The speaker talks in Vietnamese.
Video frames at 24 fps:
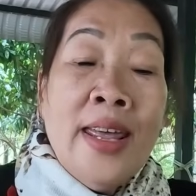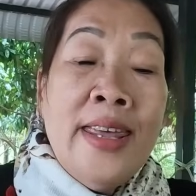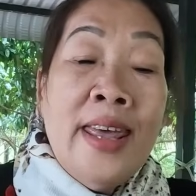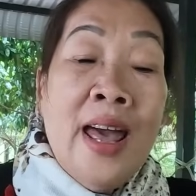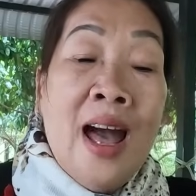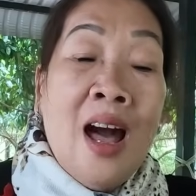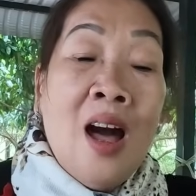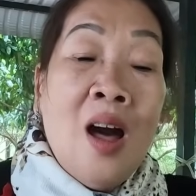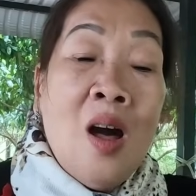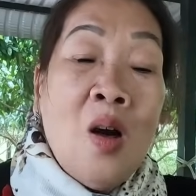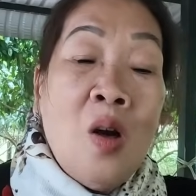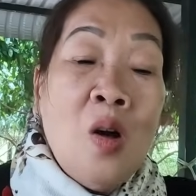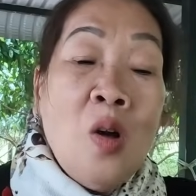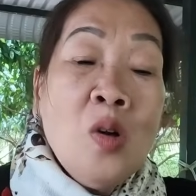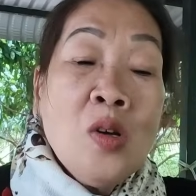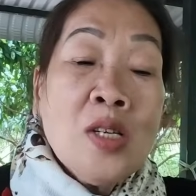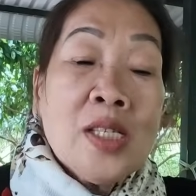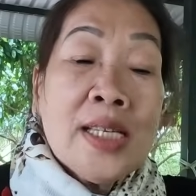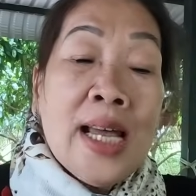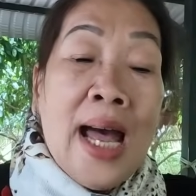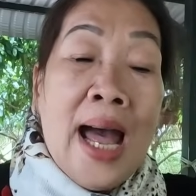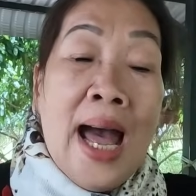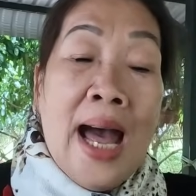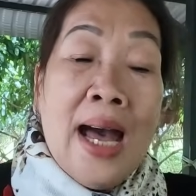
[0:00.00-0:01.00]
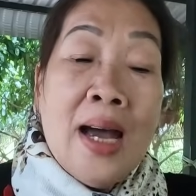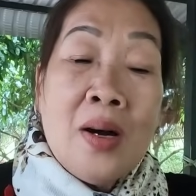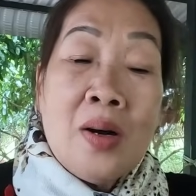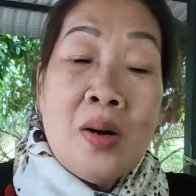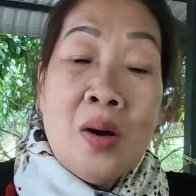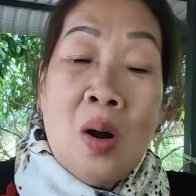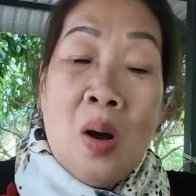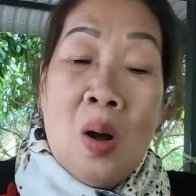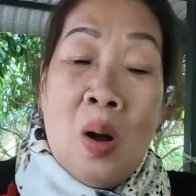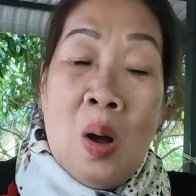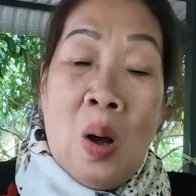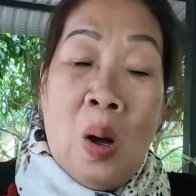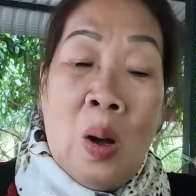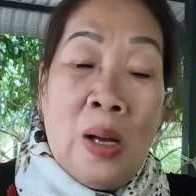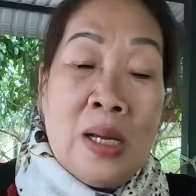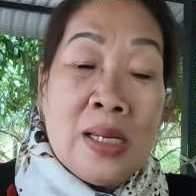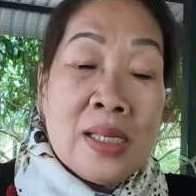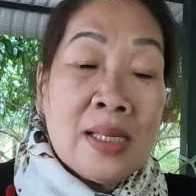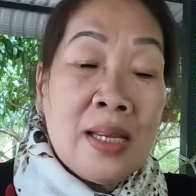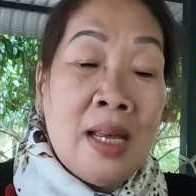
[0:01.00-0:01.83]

dấu xa rồi